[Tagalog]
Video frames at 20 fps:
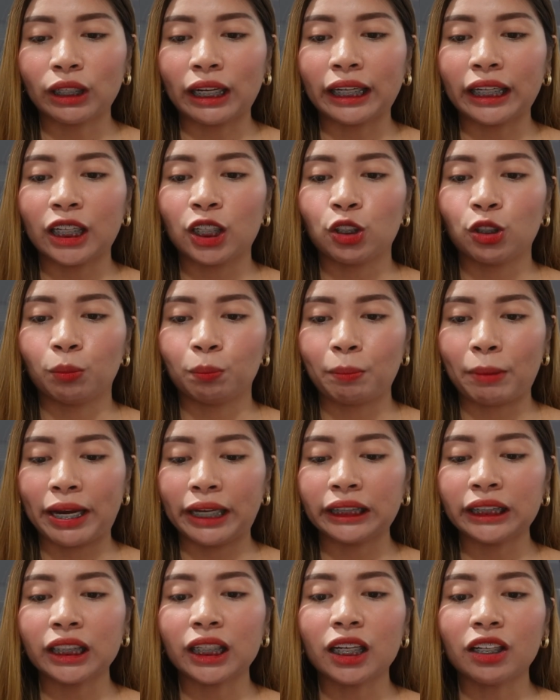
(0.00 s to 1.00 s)
ng iyong
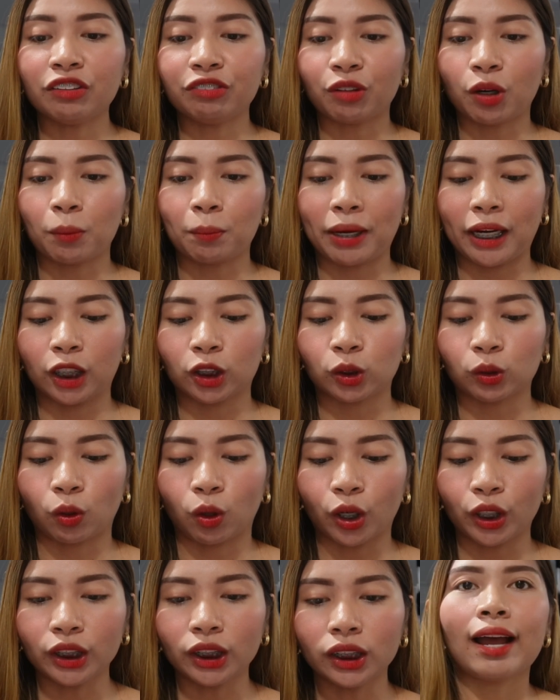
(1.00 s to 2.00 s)
basic
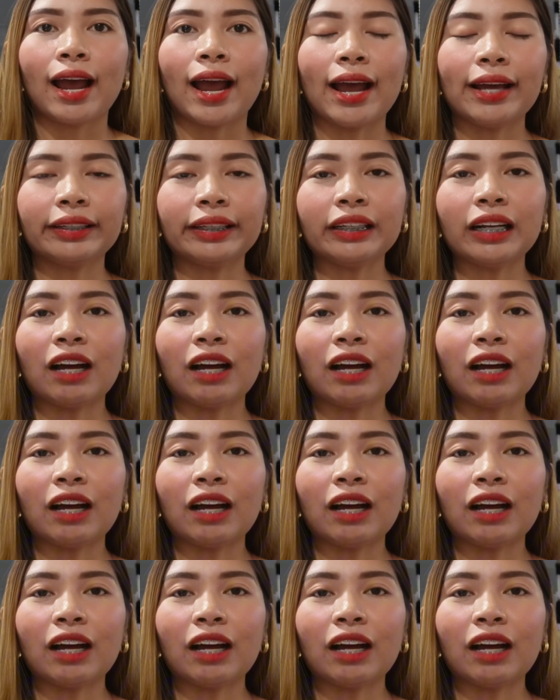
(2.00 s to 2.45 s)
information And then